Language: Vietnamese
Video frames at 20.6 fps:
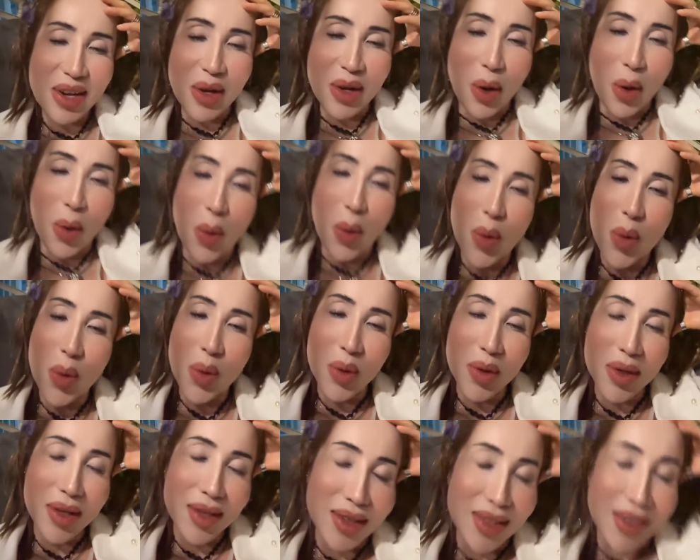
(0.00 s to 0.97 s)
ngủ
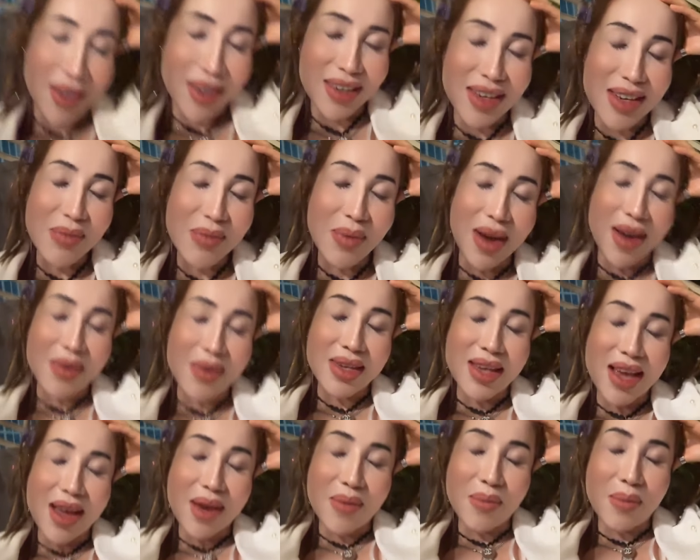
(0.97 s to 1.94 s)
rồi đi mời
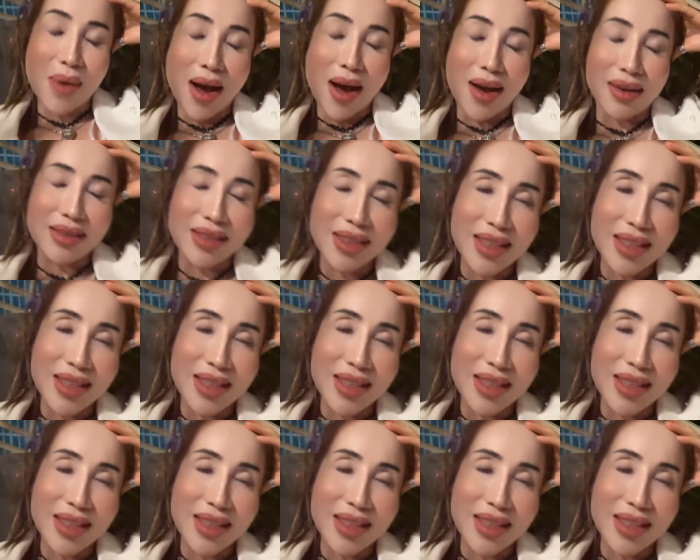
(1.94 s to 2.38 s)
về mệt